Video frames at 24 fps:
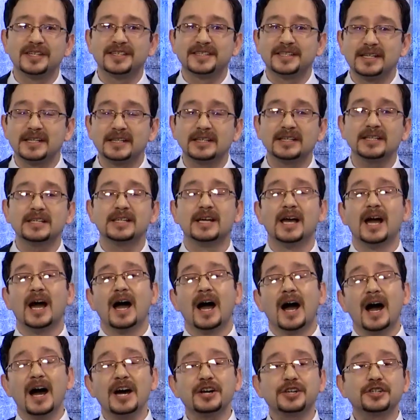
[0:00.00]
среды
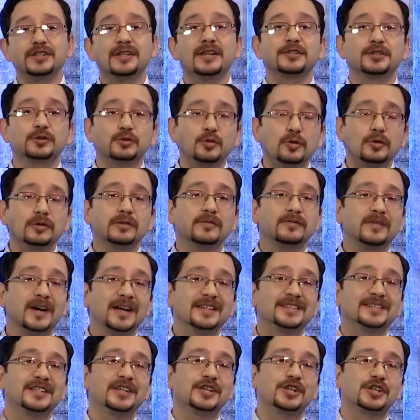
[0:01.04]
аж на
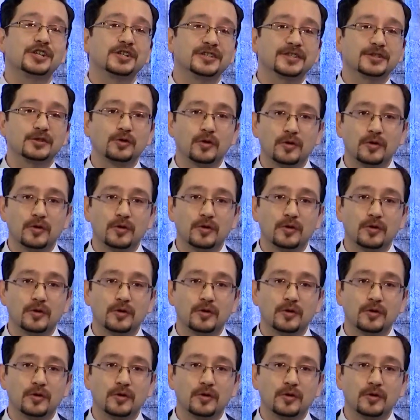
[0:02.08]
126.